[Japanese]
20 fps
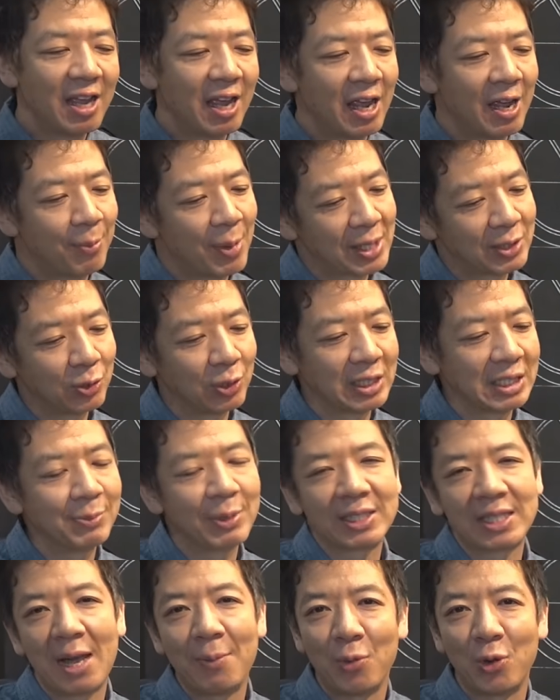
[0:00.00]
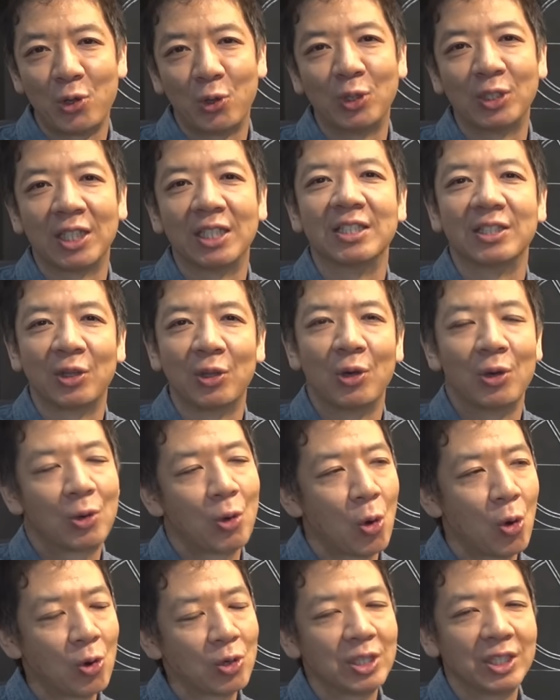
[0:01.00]
えー、まあそうです今3本用意したんですけど5
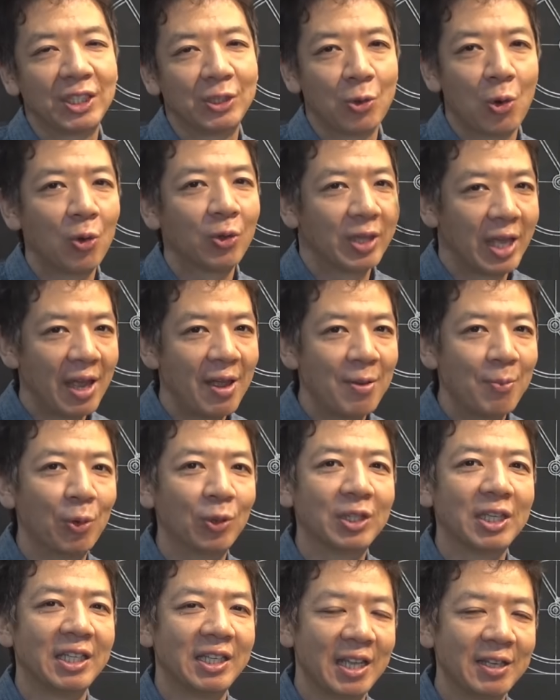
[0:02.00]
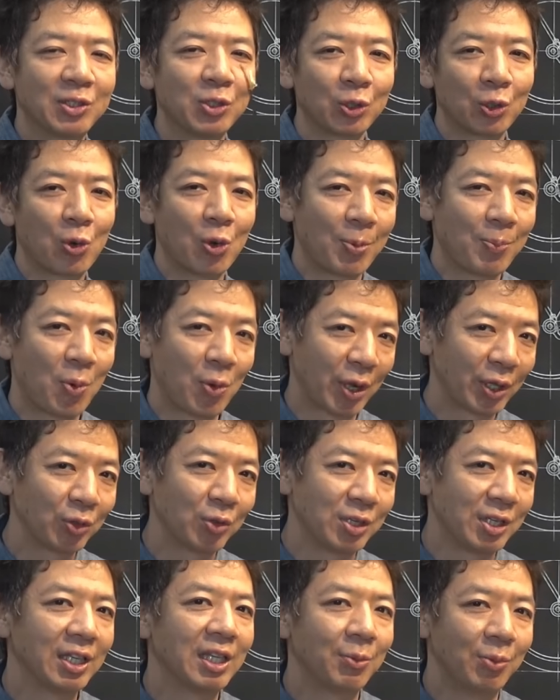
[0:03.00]
本45本ね持っていてちょっとこうやって
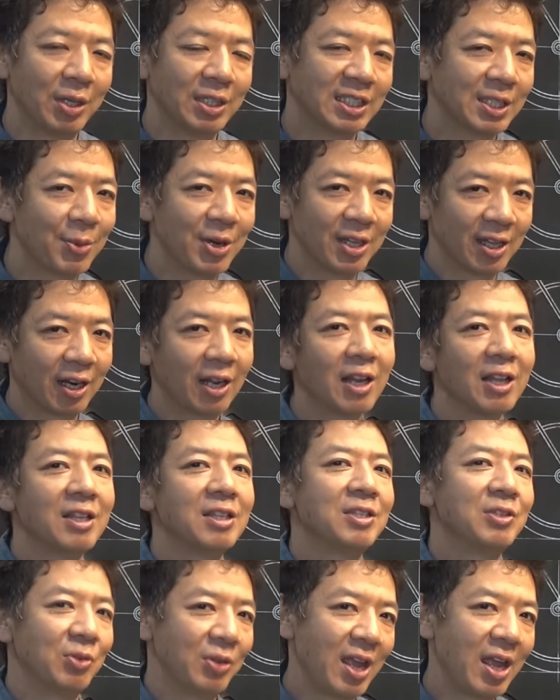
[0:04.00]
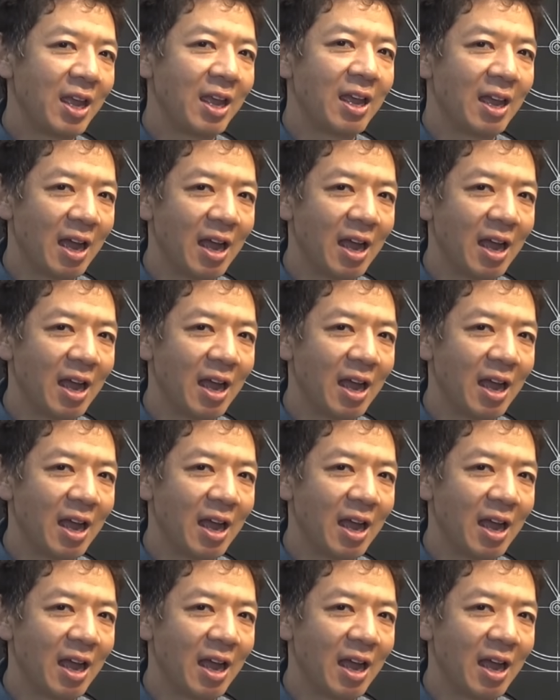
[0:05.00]
ポケットに入れても、ね、邪魔にならないんですよね、